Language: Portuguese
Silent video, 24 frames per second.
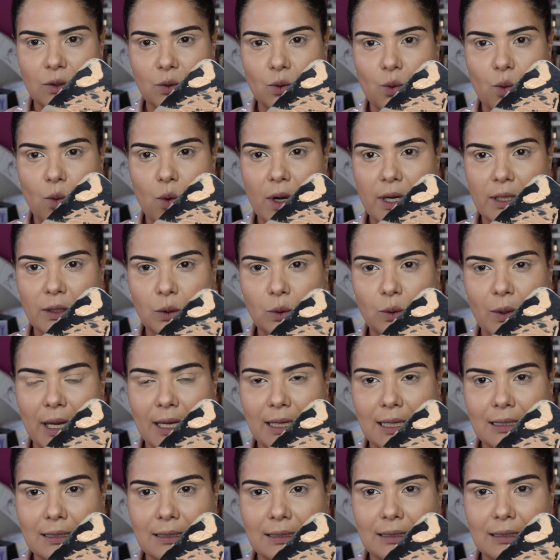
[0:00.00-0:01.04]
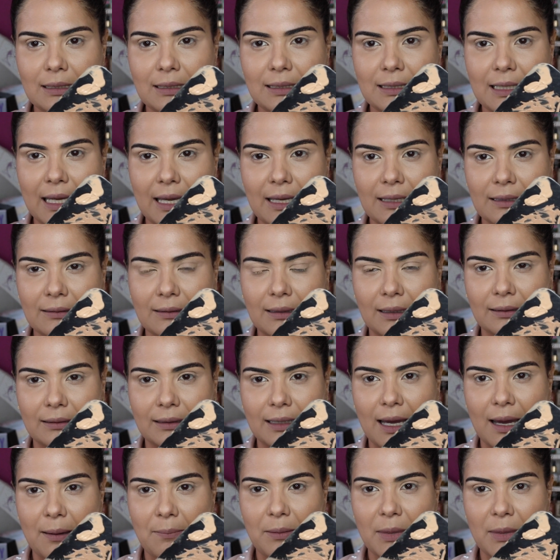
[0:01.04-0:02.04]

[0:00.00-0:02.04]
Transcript: do quanto ela cinzenta, tá?